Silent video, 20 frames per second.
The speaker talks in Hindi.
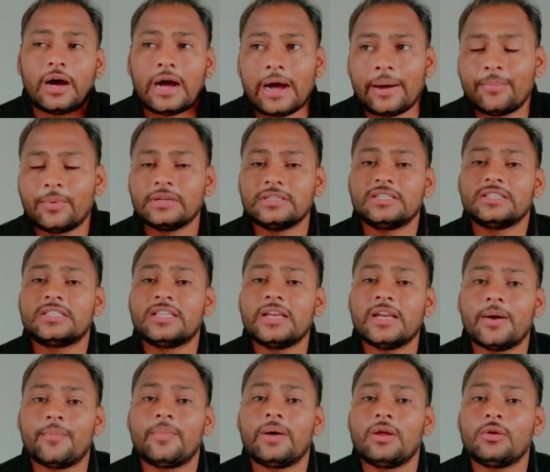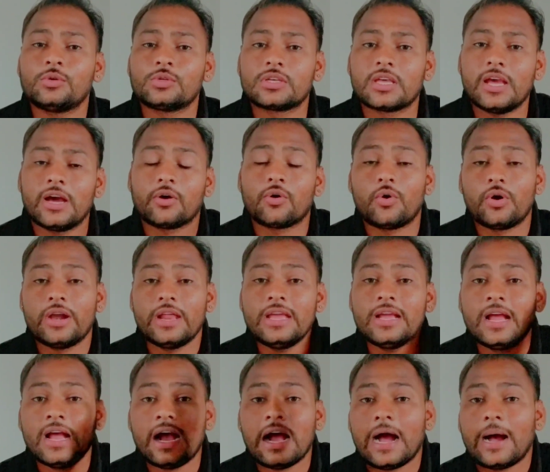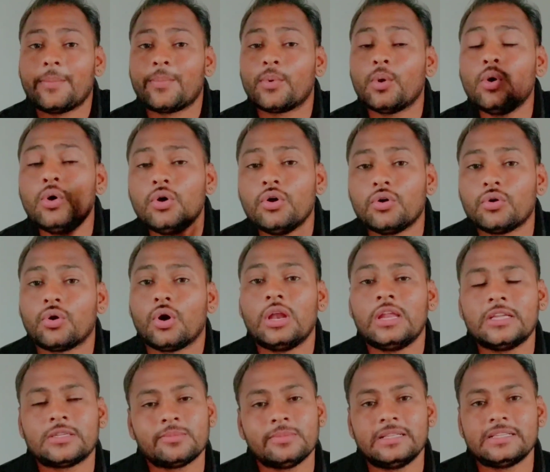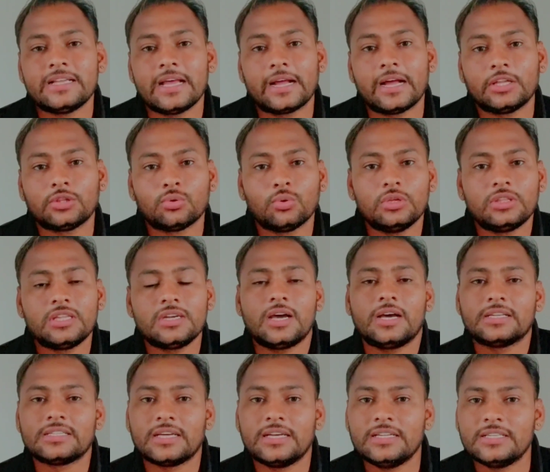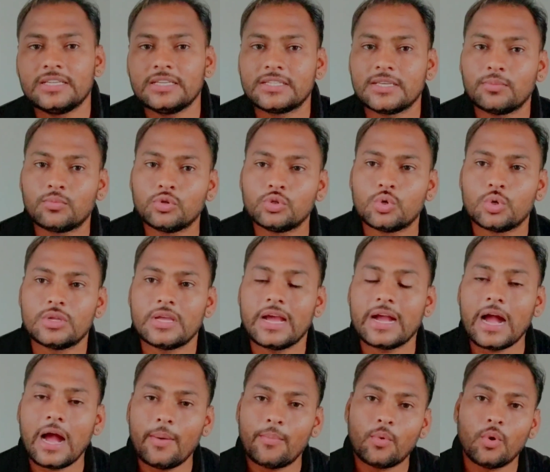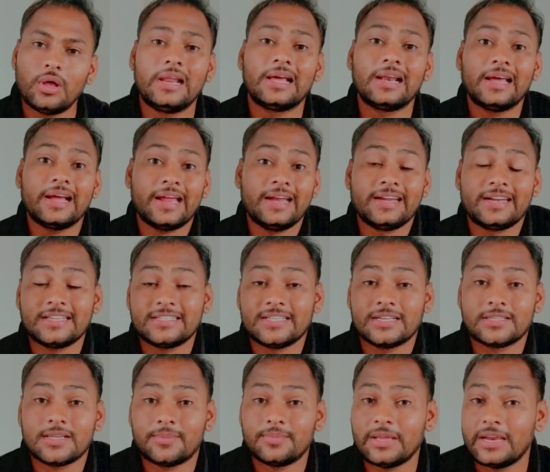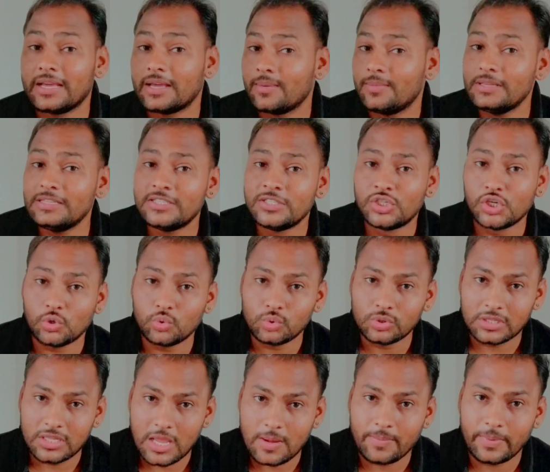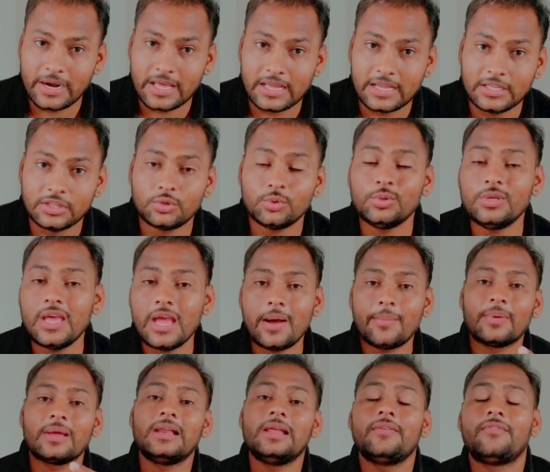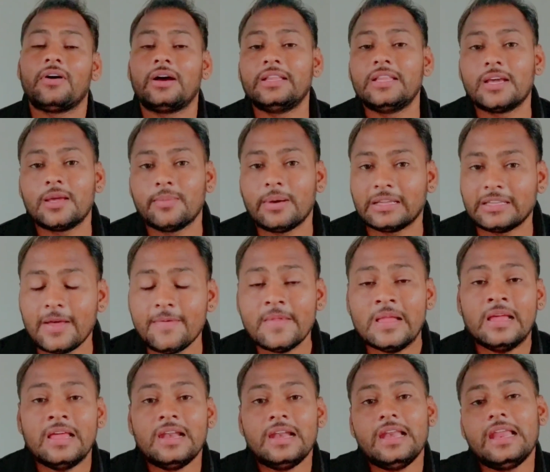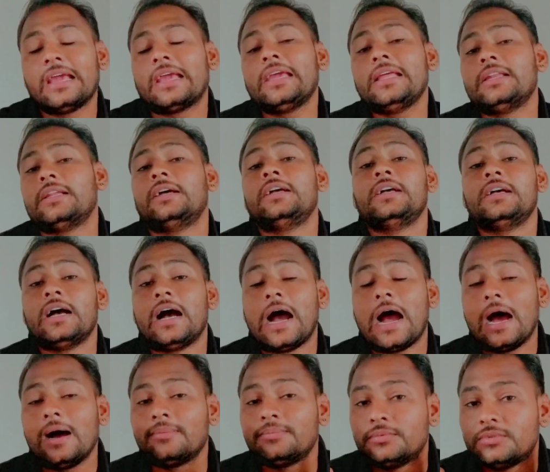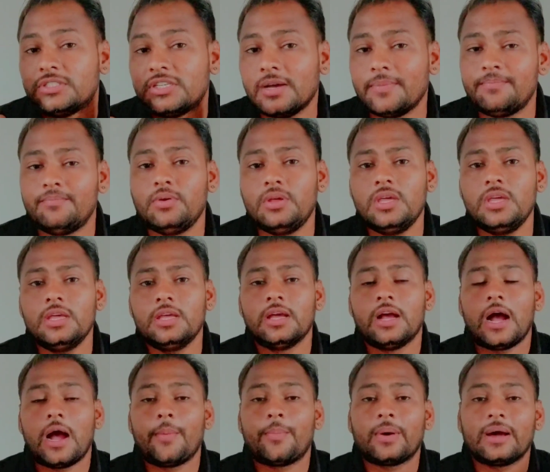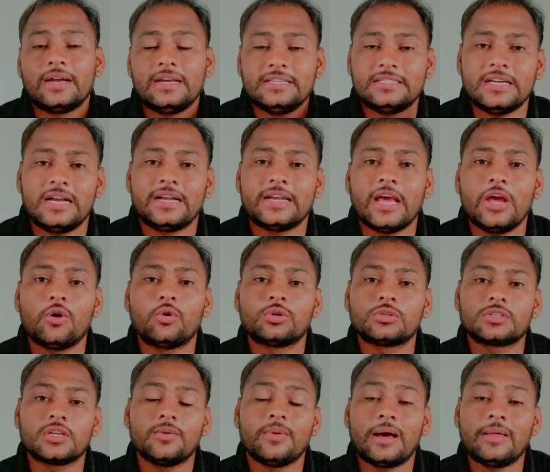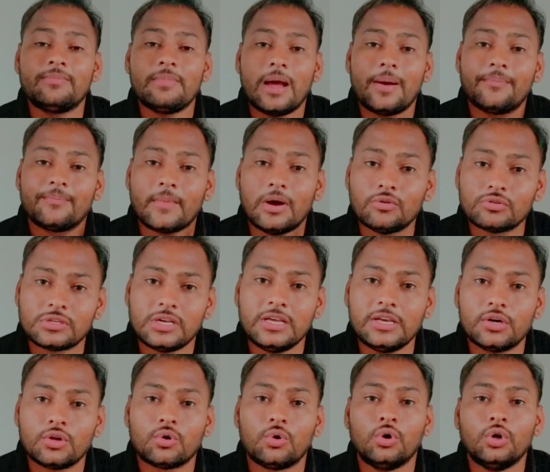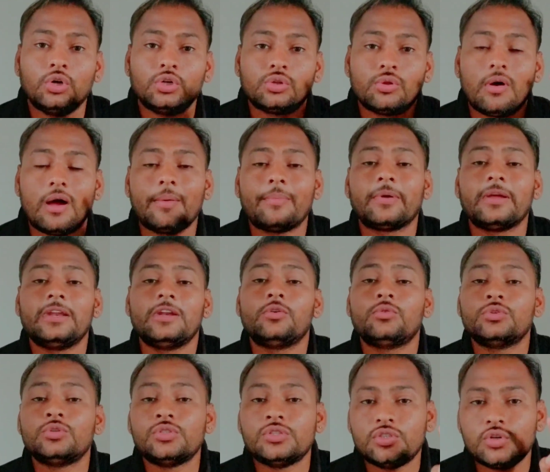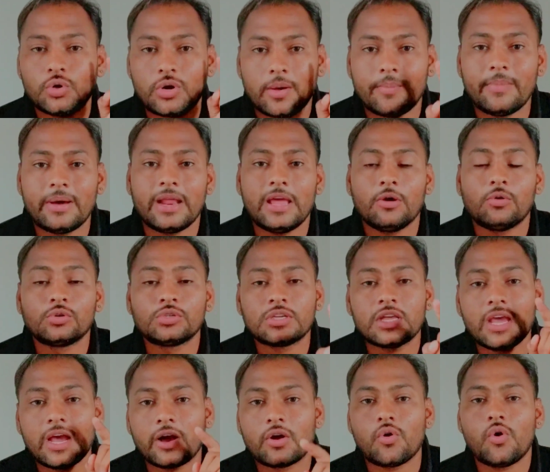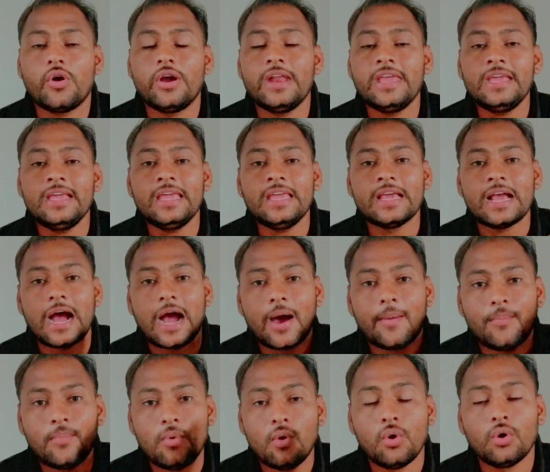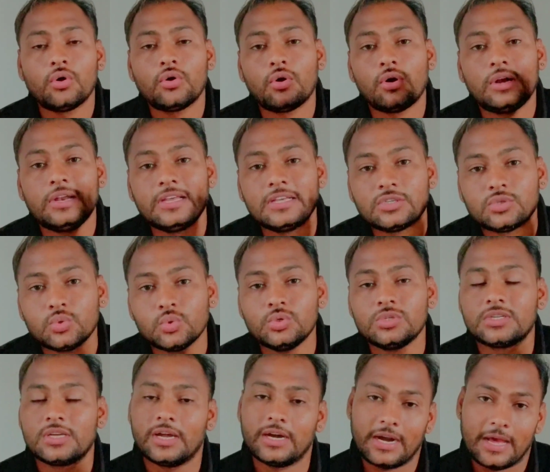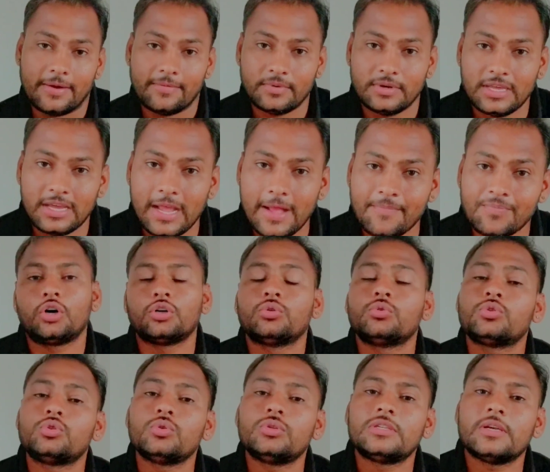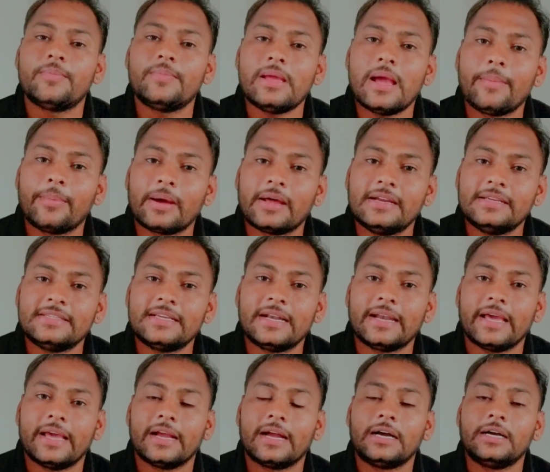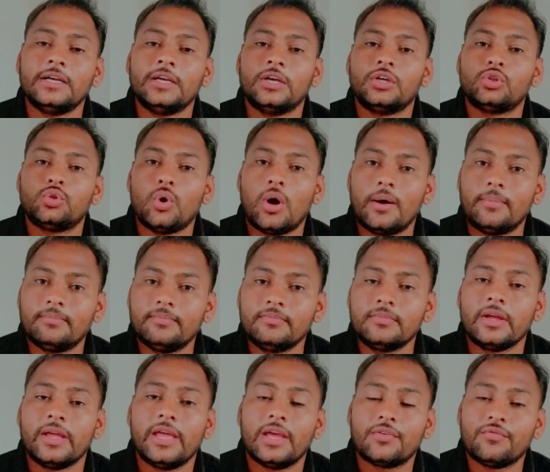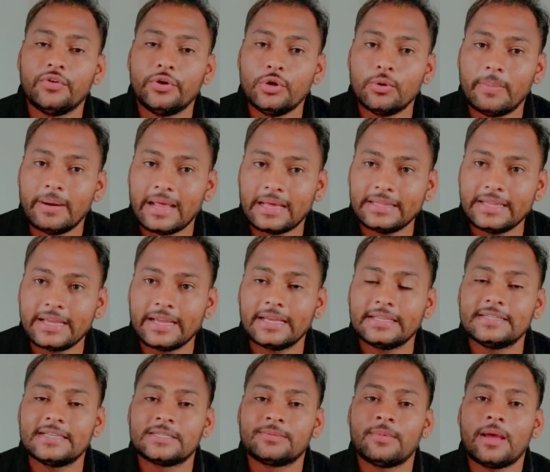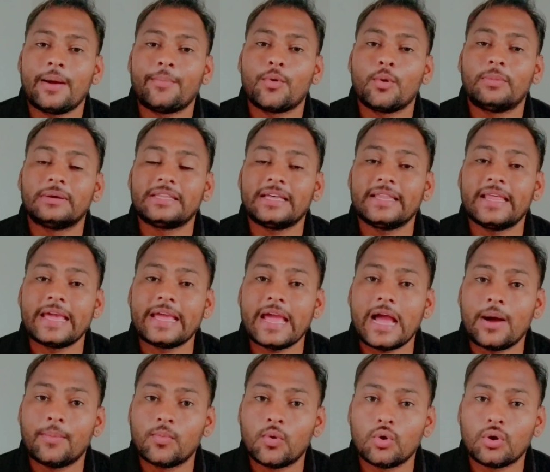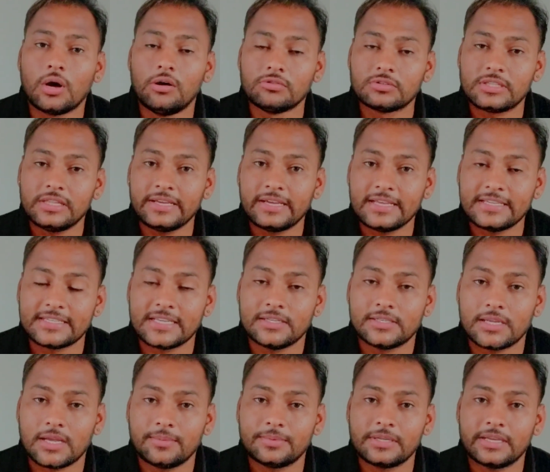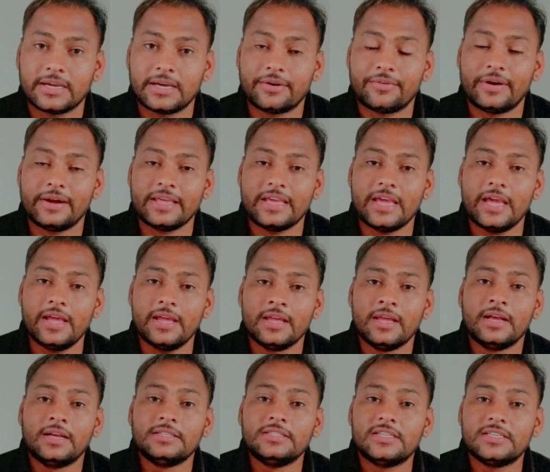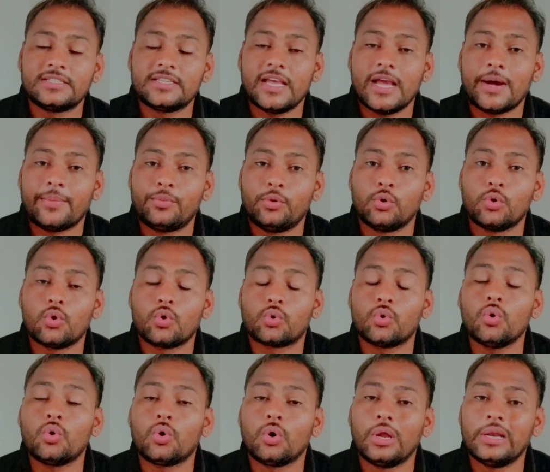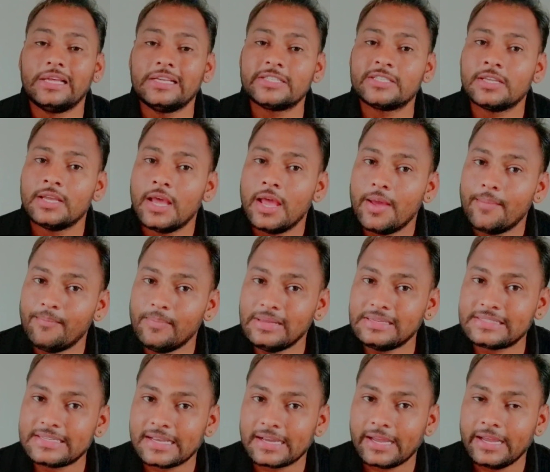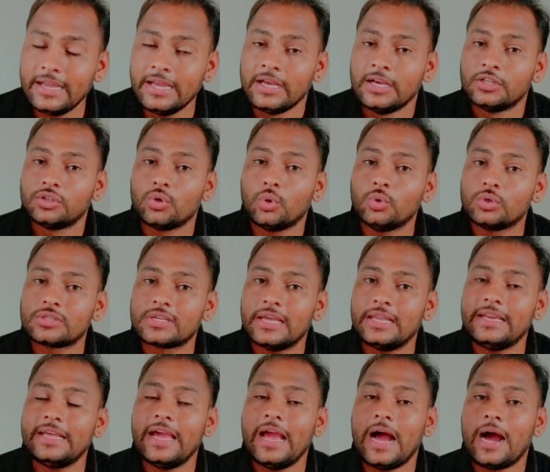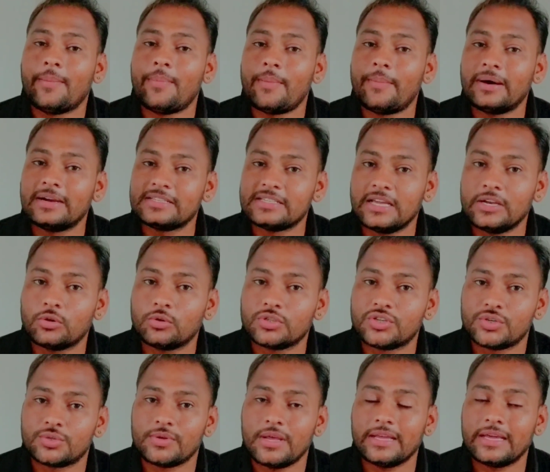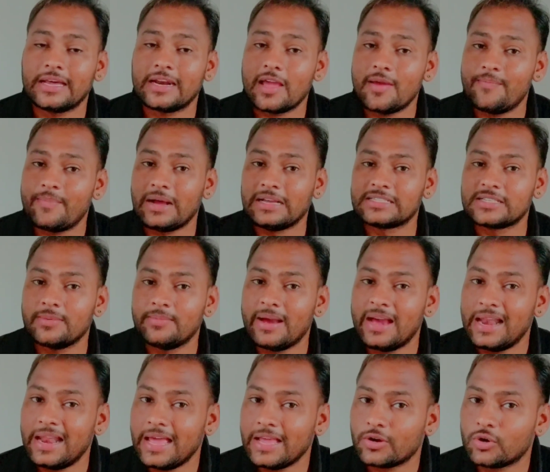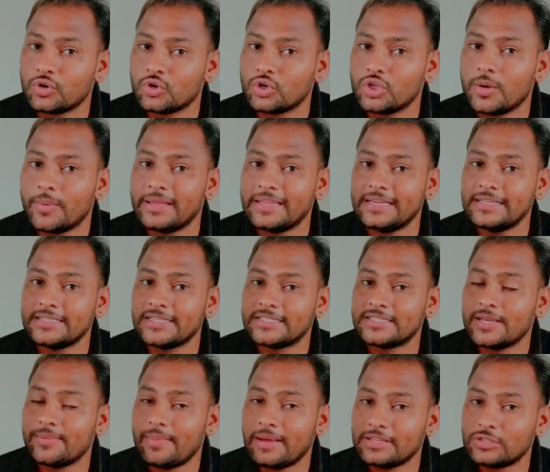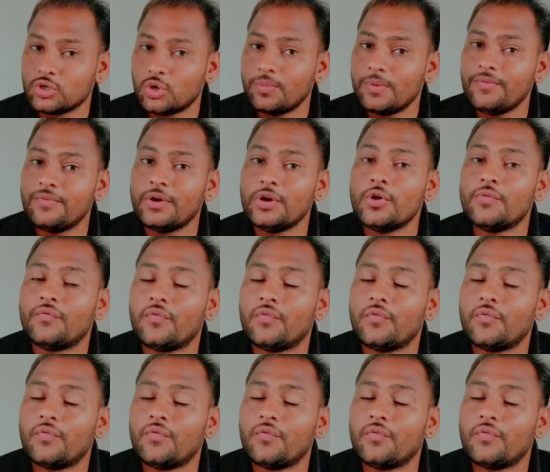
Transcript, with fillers: आपके जितने नंबर है उसके अकॉर्डिंग आपको कॉलेज मिल जाएगा तो इतना आसानी से सब कुछ हो जाएगा आपको अलग अलग एंट्रेंस एग्जाम देने की भी जरूरत नहीं पड़ेगी तो ये आपके लिए फायदे की बात है लेकिन आप जब भी आपका रिजल्ट आए और उसके बाद में आप काउंसलिंग करो तो आपके जो नंबर है उसके अकॉर्डिंग ही आप लोग कॉलेज चूज करना ठीक है दोस्तों जब भी आपका रिजल्ट आएगा तो हम एक वीडियो बना देंगे जिसमें आपको बता देंगे आपको काउंसलिंग किस हिसाब से करवानी है जिससे आप लोगों को कॉलेज मिल सके तो उसके लिए आप हमारे चैनल को सब्सक्राइब करके पास के बेल आइकन को दबा दें जिससे मैं जो भी वीडियो